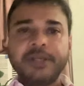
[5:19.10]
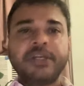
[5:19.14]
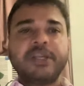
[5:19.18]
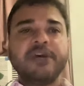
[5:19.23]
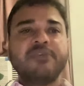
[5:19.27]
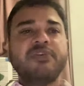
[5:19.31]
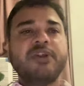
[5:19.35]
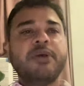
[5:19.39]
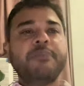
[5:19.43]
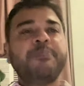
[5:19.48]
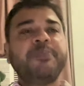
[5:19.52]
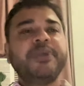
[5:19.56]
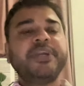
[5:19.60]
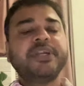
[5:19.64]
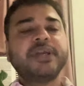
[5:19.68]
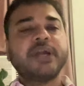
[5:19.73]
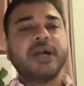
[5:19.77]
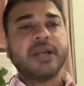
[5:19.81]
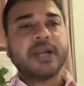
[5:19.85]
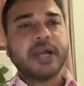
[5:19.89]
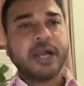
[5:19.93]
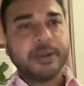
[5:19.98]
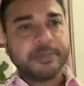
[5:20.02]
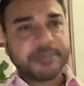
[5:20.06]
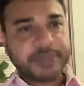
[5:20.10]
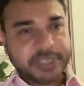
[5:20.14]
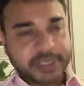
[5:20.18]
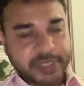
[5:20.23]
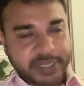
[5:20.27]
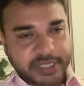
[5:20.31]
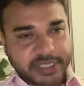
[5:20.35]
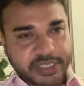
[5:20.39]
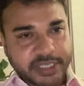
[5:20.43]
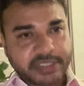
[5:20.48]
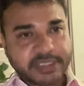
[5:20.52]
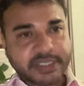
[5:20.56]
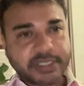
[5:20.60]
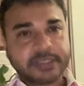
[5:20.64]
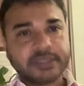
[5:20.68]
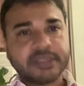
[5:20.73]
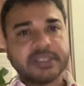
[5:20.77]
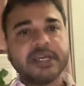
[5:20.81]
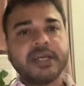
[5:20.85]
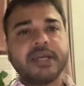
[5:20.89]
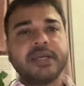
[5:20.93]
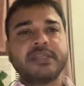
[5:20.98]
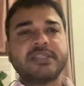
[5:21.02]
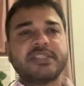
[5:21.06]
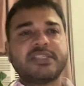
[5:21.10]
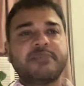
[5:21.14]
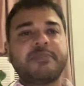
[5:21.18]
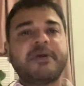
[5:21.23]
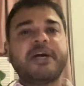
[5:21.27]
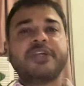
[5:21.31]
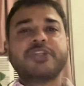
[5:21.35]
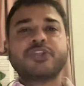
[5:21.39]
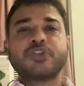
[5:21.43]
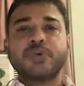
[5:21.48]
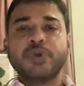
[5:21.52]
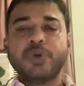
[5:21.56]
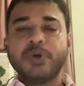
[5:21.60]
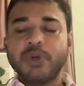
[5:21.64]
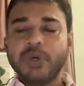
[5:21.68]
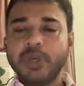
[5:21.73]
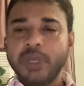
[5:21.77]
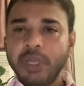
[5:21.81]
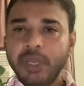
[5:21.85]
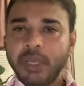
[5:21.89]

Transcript: डेवलपमेंट का काम किया जा सकता है समाज को